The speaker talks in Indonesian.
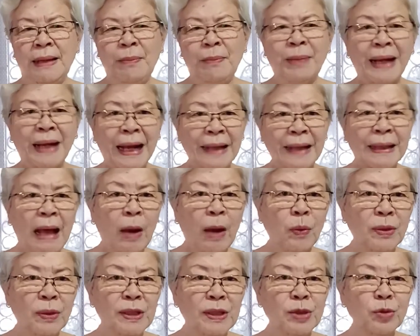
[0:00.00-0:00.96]
Mereka
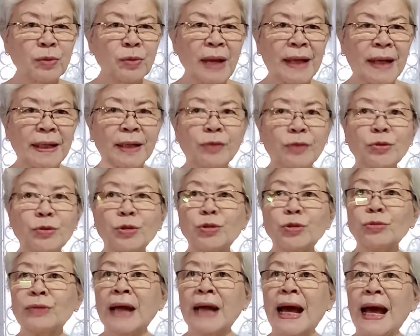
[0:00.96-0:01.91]
tahu di sungai itu
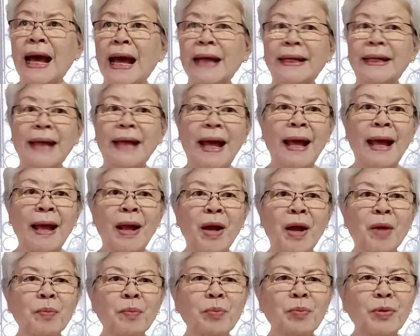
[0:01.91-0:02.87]
suka ada
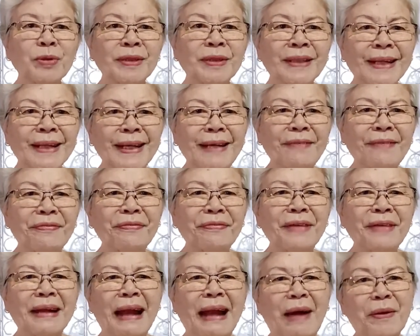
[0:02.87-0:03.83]
putri
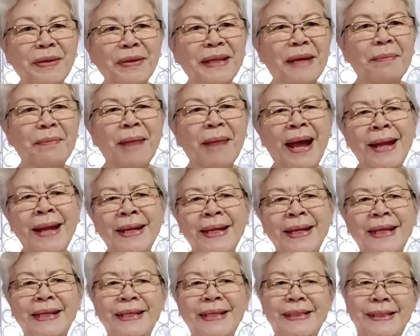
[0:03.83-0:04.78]
Firaun yang
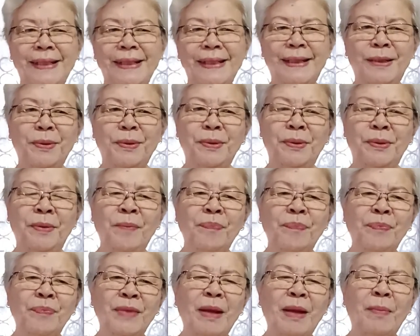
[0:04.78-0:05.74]
mandi di situ
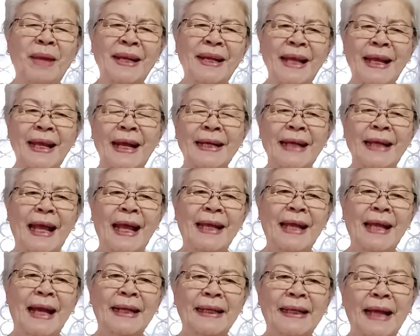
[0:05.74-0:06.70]
sama
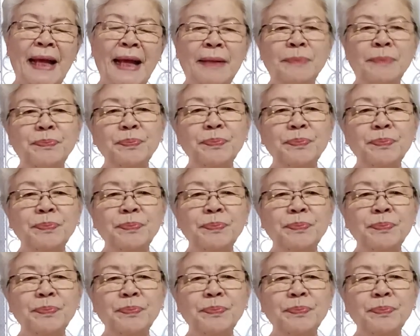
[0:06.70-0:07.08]
dayang-dayangnya.